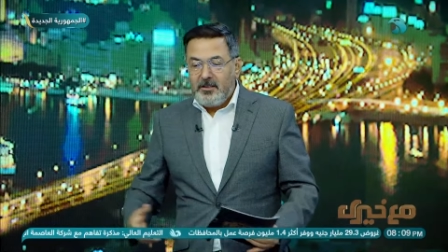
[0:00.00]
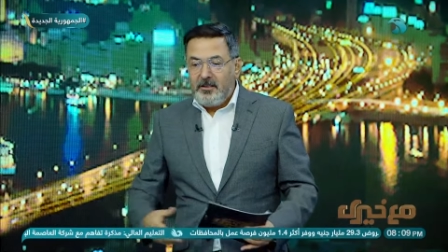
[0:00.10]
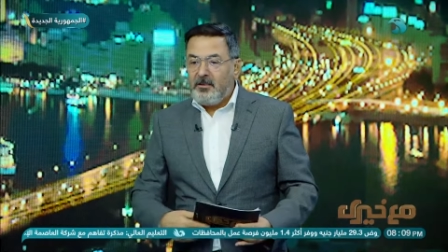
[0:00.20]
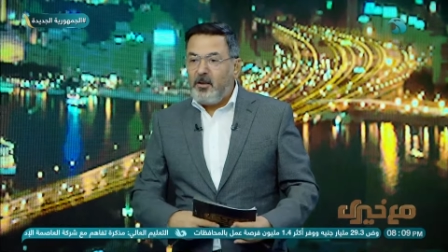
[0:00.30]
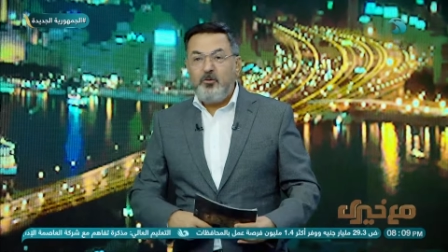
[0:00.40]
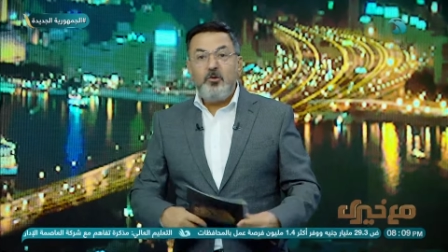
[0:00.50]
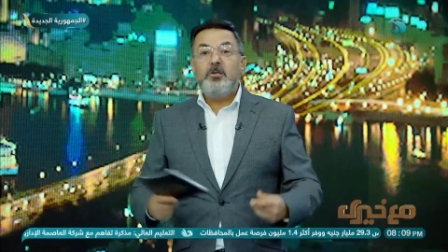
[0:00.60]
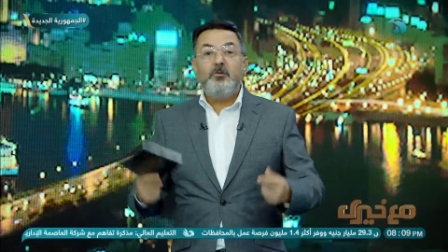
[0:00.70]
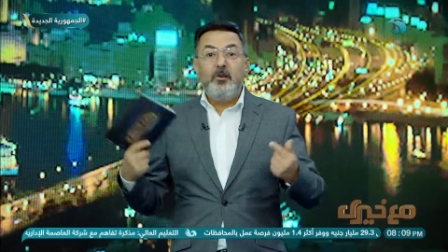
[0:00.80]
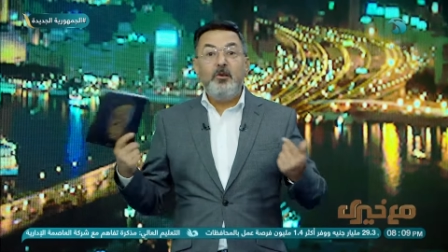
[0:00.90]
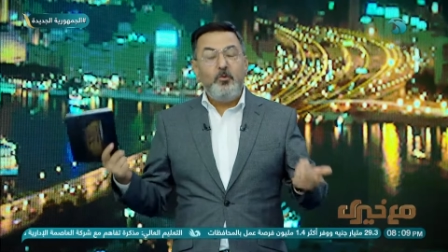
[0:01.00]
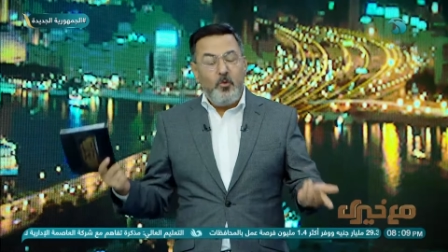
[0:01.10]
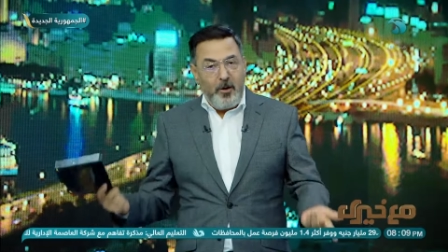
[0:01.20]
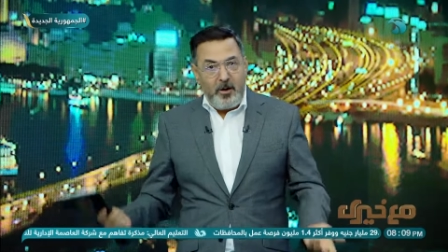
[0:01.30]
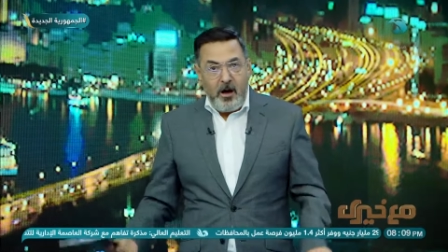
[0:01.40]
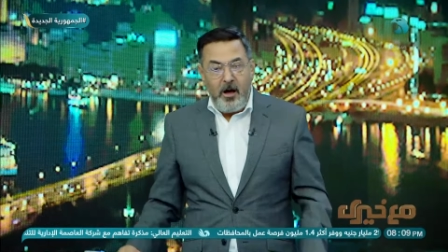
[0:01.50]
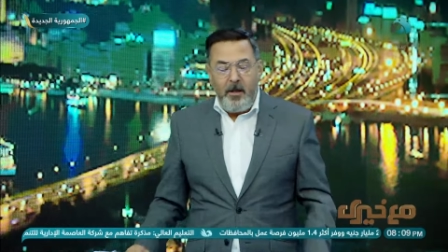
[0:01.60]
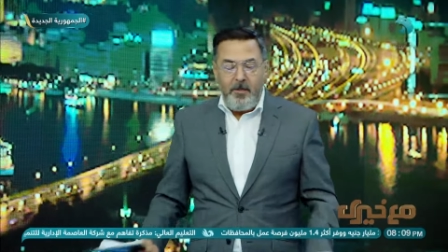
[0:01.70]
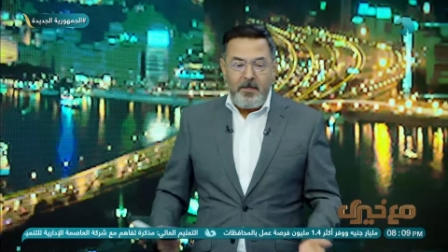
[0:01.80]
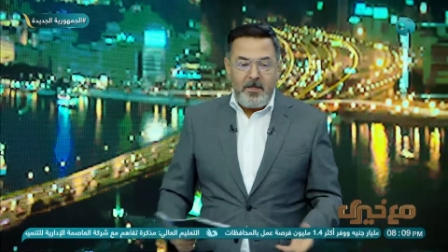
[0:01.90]
أنت فزت في
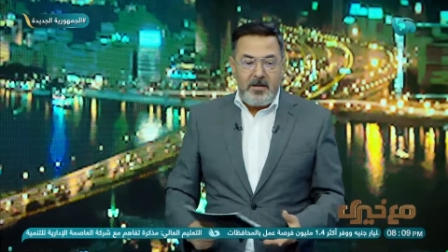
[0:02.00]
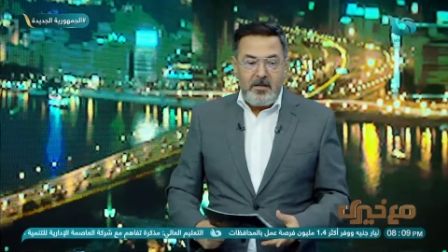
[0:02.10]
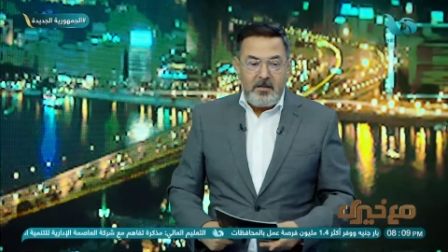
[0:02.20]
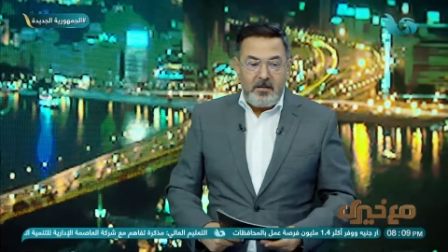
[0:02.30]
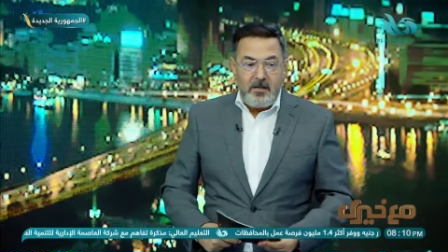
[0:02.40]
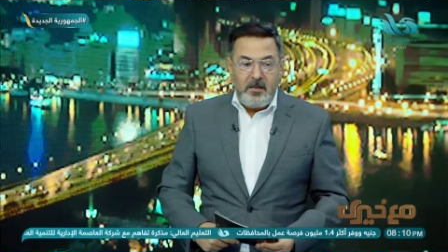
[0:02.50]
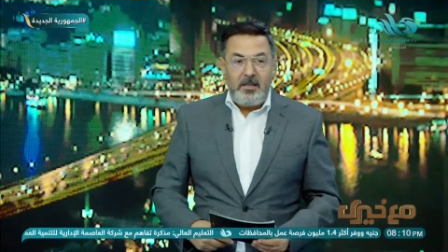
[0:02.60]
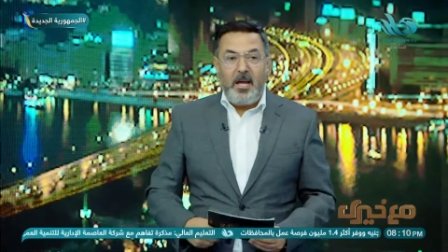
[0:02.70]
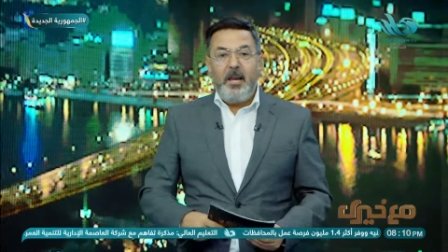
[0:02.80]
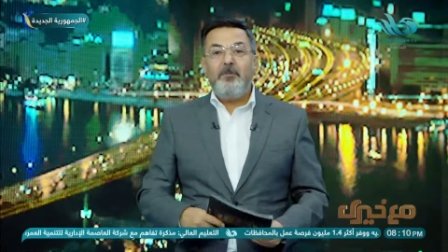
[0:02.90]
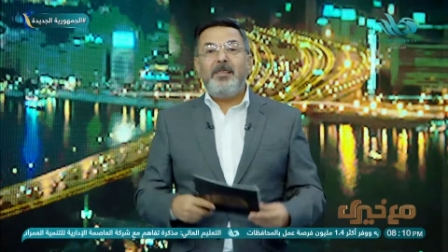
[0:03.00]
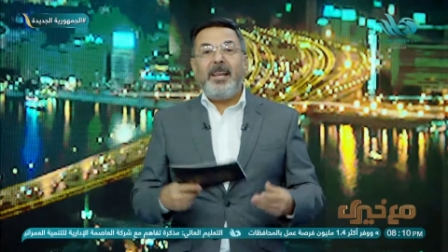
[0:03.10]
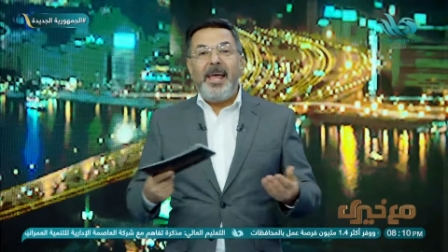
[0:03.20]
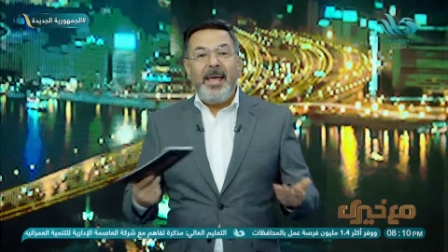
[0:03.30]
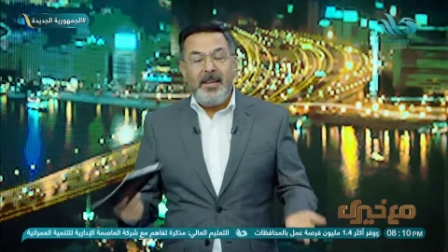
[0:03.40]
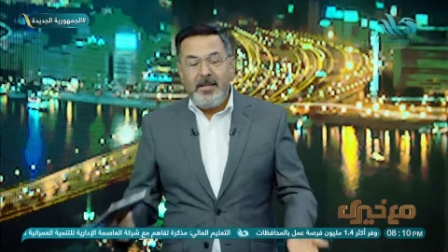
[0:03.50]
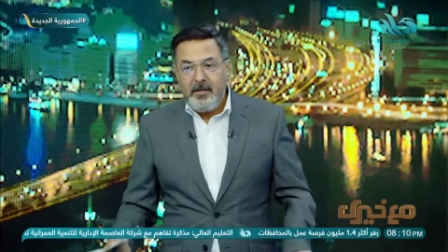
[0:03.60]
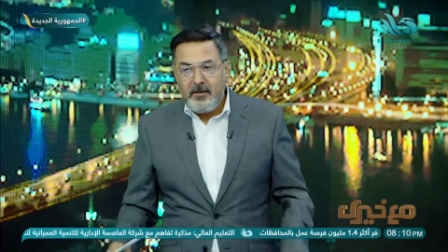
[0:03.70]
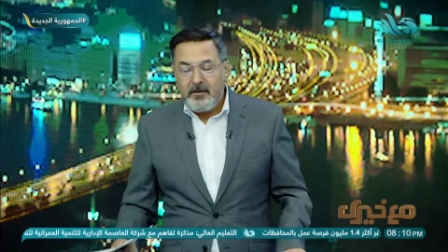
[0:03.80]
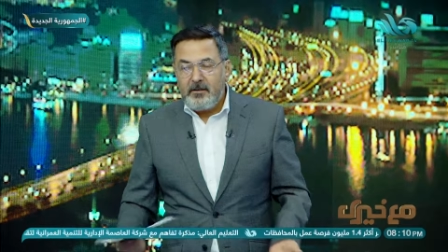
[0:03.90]
مباراه انت غلبت
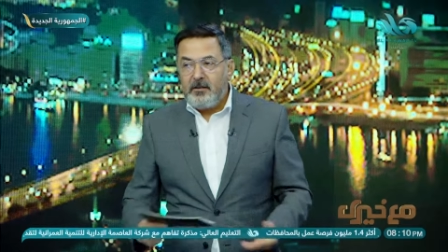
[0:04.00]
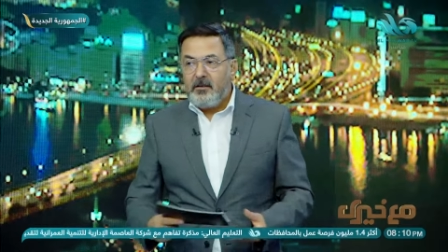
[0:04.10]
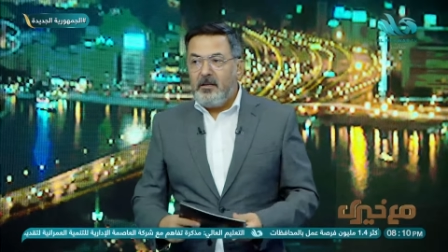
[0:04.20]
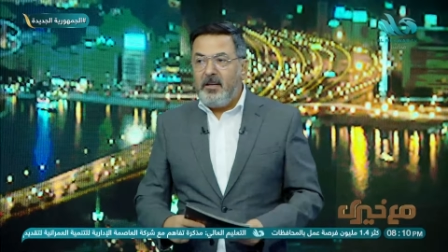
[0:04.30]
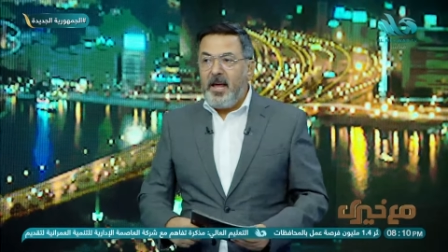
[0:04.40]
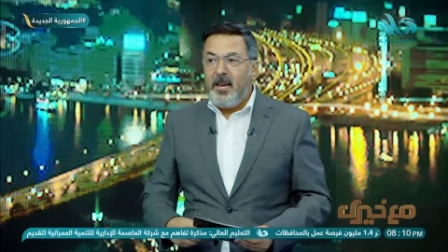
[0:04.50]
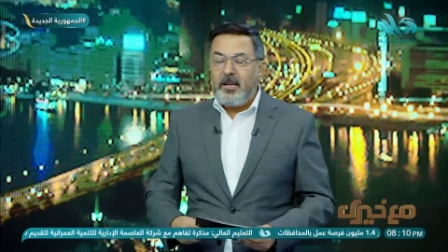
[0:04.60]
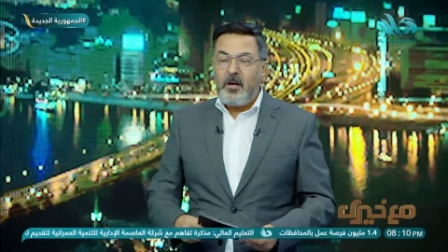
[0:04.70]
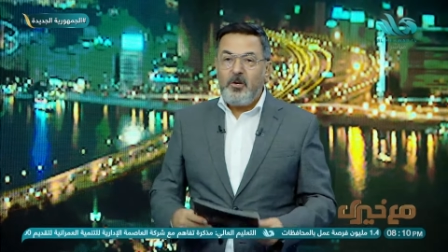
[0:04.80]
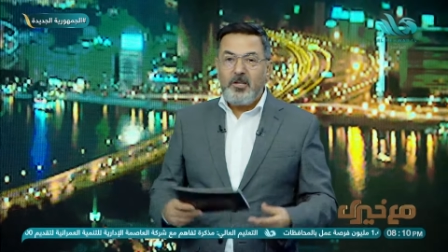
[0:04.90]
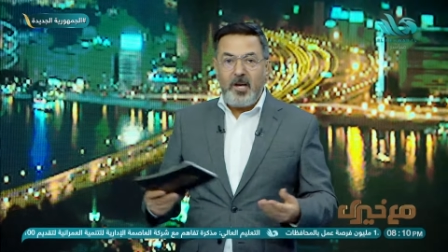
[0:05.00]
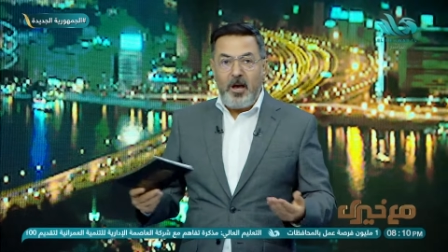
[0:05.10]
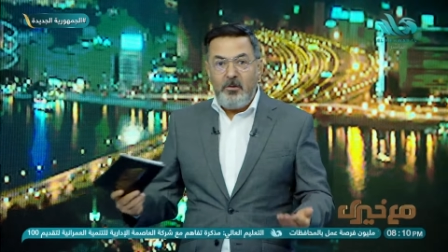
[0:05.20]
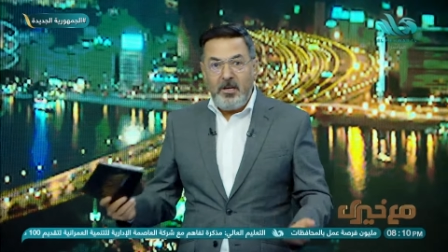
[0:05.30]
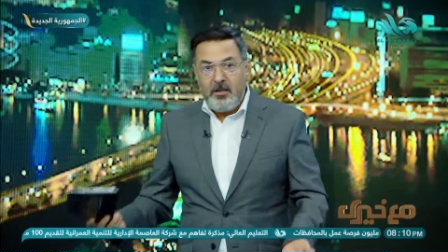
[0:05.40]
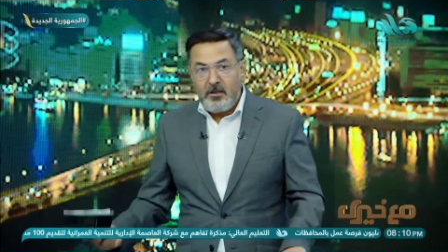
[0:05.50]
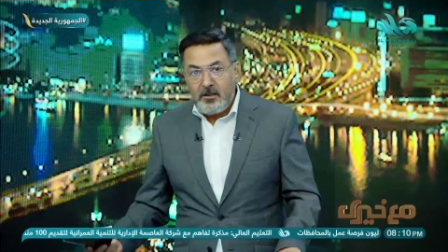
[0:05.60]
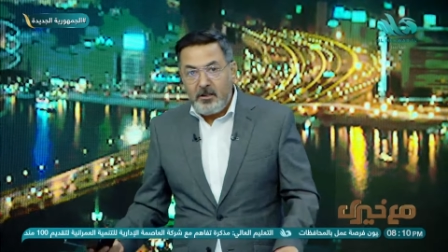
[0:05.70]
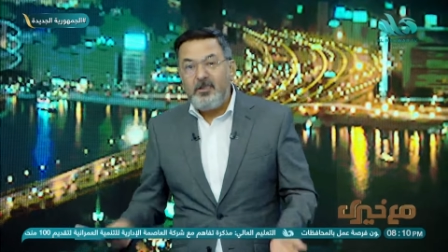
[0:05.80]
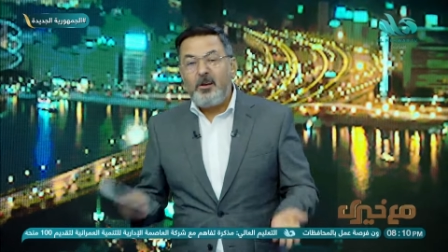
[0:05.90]
الاهلي الاهلي كان وحش قوي
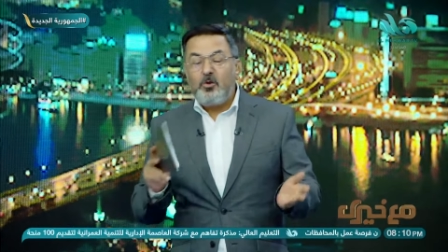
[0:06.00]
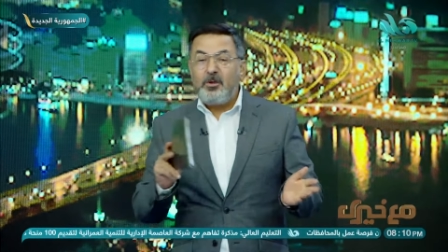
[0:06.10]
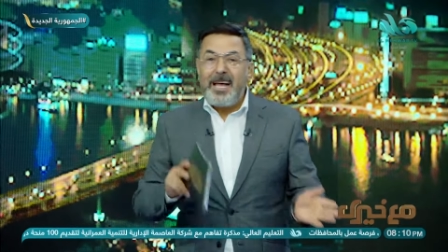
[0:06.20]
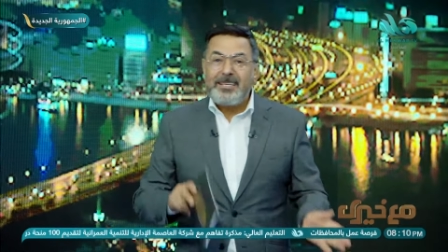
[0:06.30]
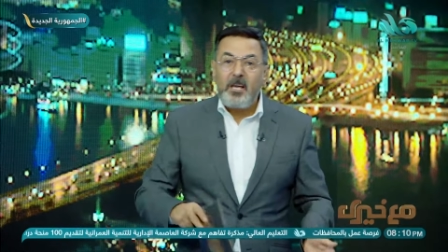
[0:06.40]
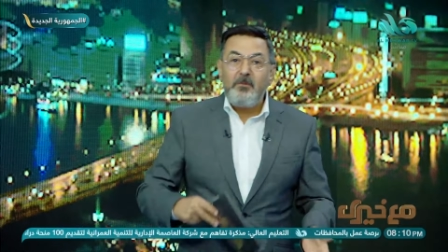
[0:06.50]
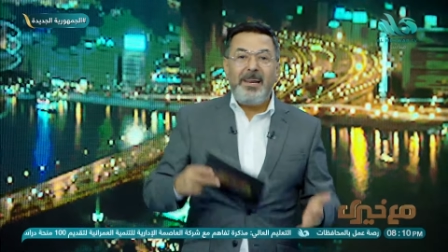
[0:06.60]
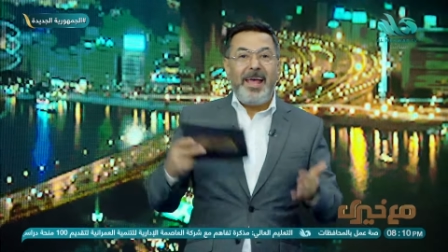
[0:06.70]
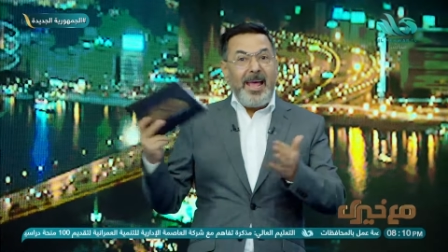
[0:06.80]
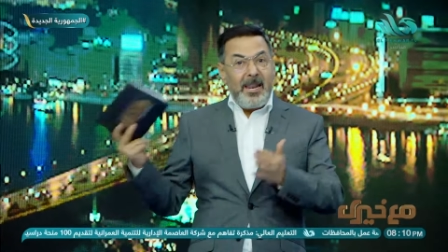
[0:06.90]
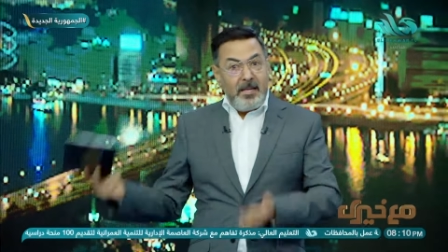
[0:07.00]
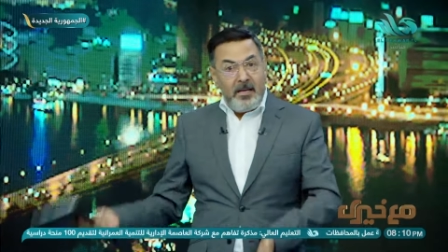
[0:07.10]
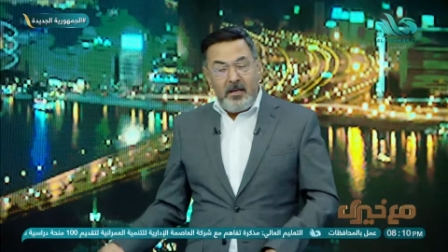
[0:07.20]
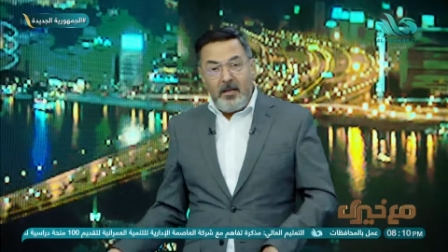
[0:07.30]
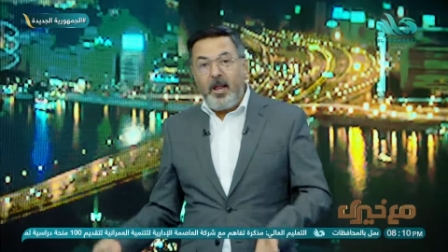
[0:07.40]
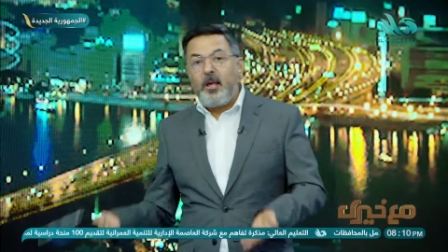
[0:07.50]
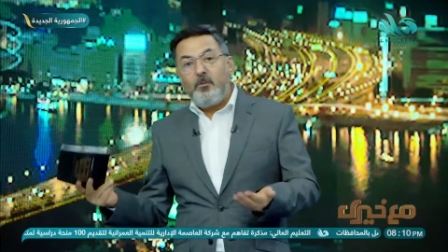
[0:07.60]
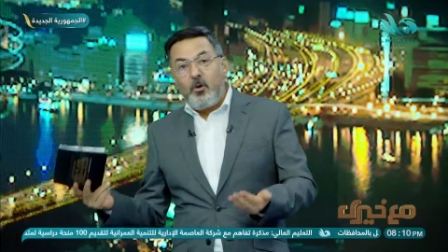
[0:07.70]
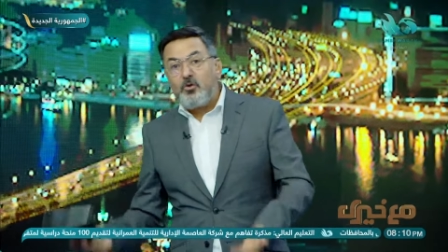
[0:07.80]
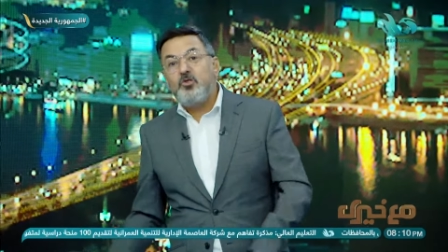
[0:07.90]
انت كنت احسن من الاهلي
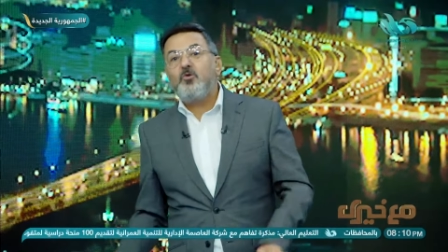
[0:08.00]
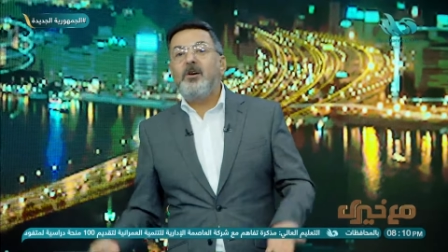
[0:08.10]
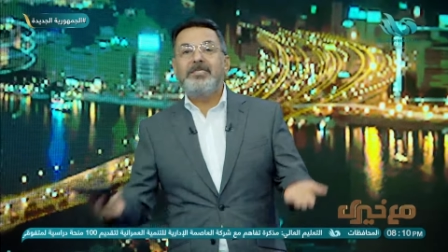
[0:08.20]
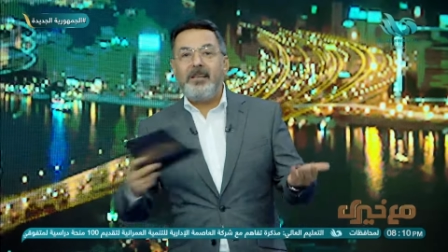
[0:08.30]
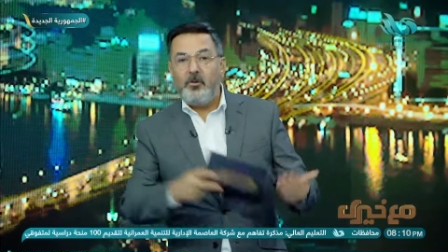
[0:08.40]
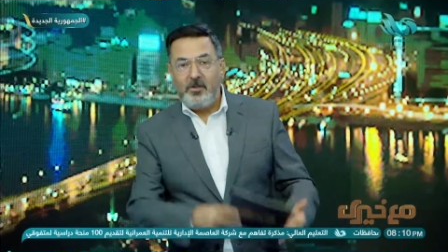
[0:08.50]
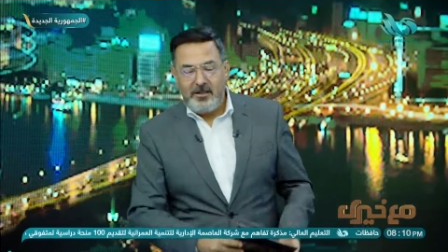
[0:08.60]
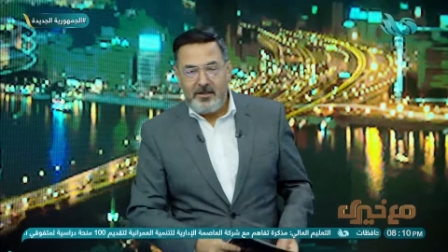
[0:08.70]
لكن ما كنتش كويس قوي